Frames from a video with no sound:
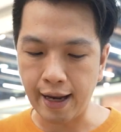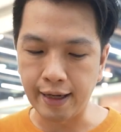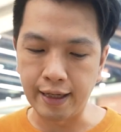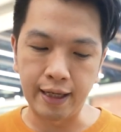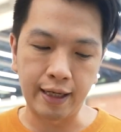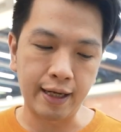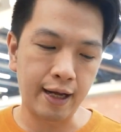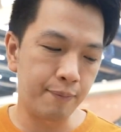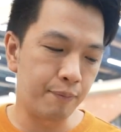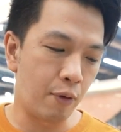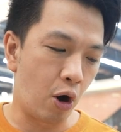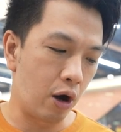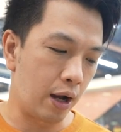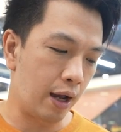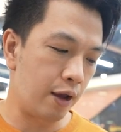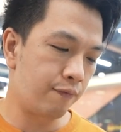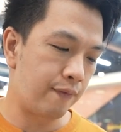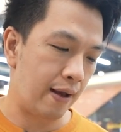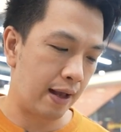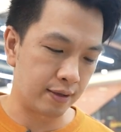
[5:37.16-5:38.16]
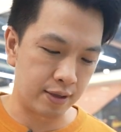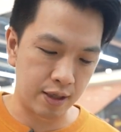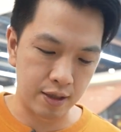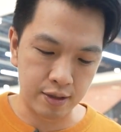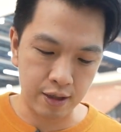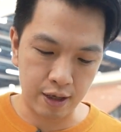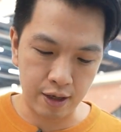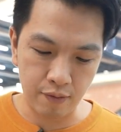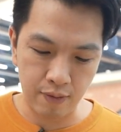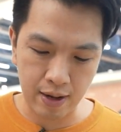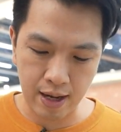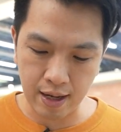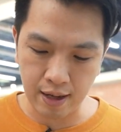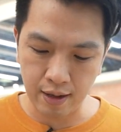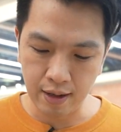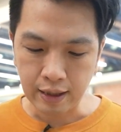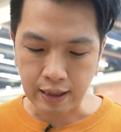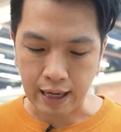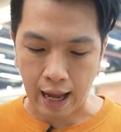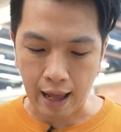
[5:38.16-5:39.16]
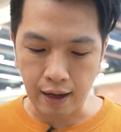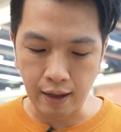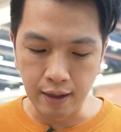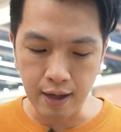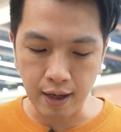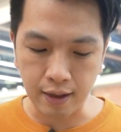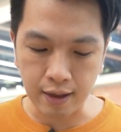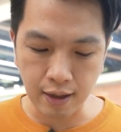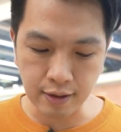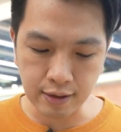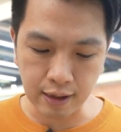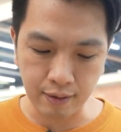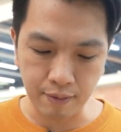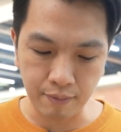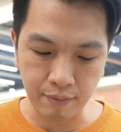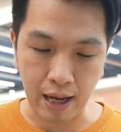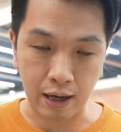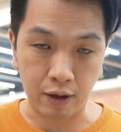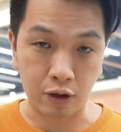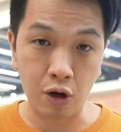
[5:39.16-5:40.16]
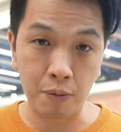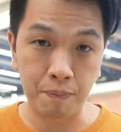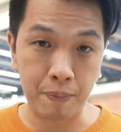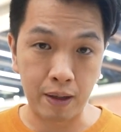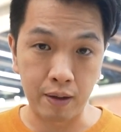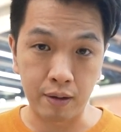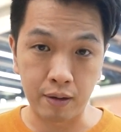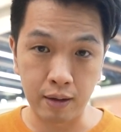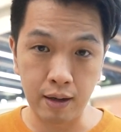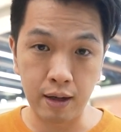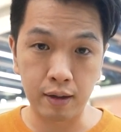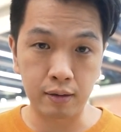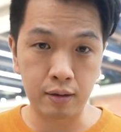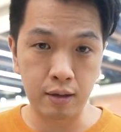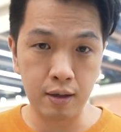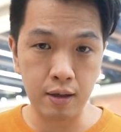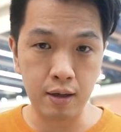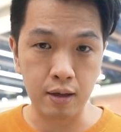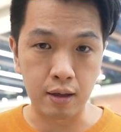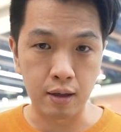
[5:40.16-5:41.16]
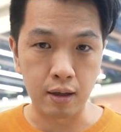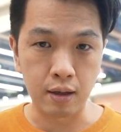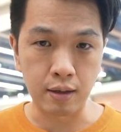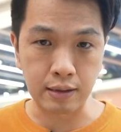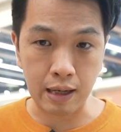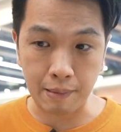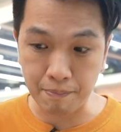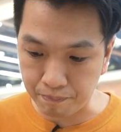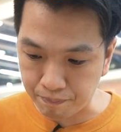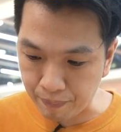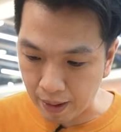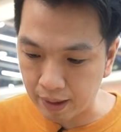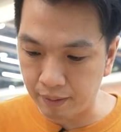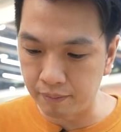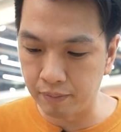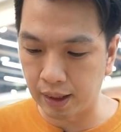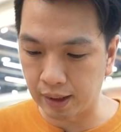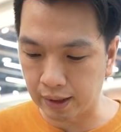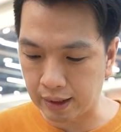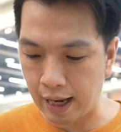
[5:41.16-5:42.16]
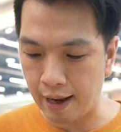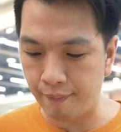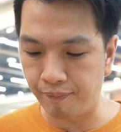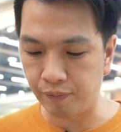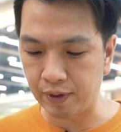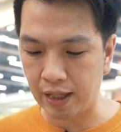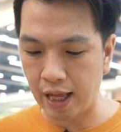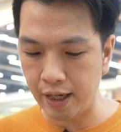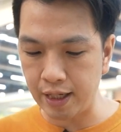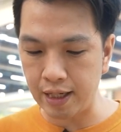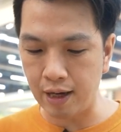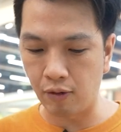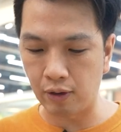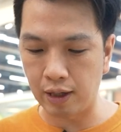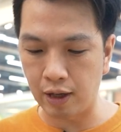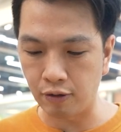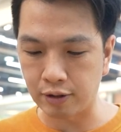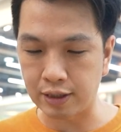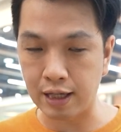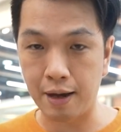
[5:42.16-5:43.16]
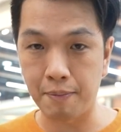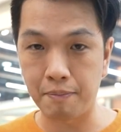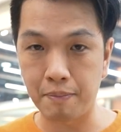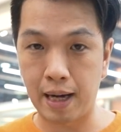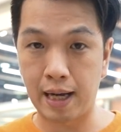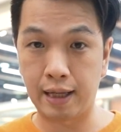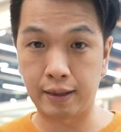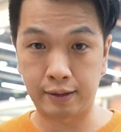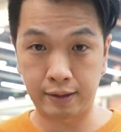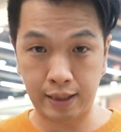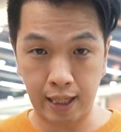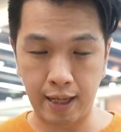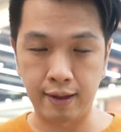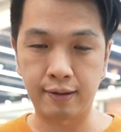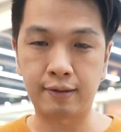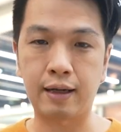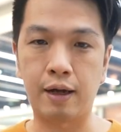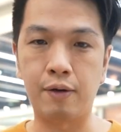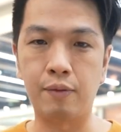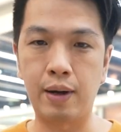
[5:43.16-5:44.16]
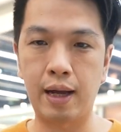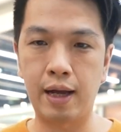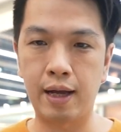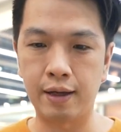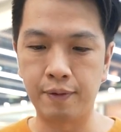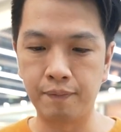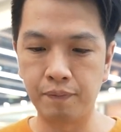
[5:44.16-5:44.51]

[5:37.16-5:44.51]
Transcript: อันนี้ก็บอกให้ฟังเฉยๆว่า การเลือกเครื่องใช้น้ำหนักก็เป็นเรื่องที่จำเป็นเหมือนกัน ได้เดี๋ยวเราจะมาเทสกันว่า